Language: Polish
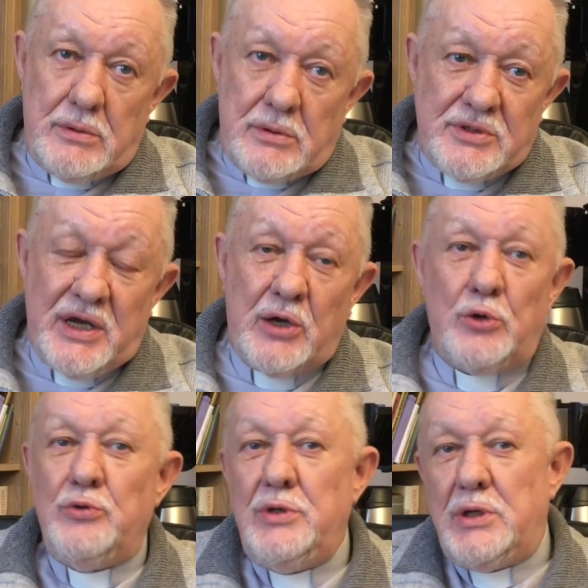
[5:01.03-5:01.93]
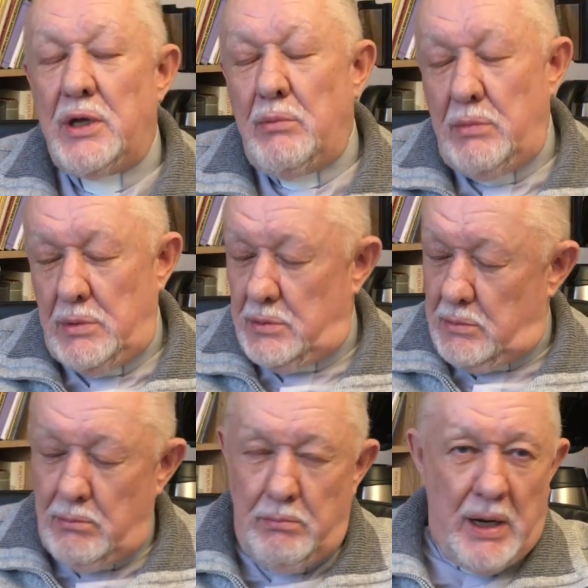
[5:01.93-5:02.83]
zakonnikiem
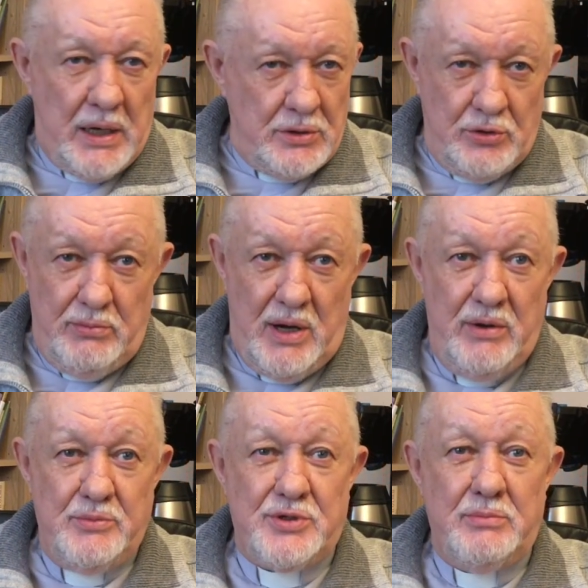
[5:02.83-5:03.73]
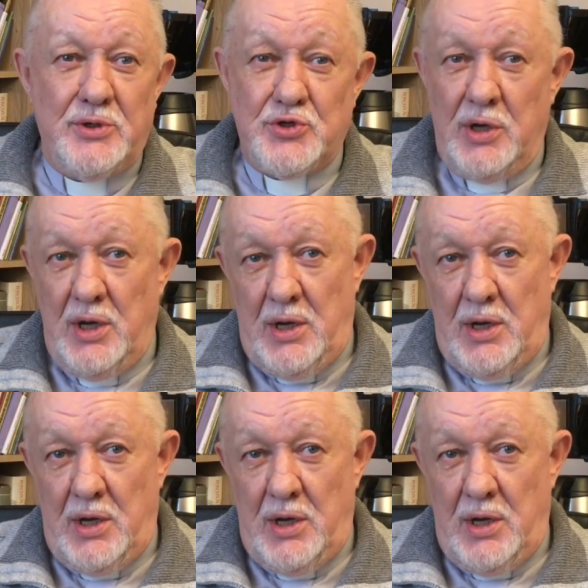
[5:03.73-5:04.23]
bardzo bałem się być,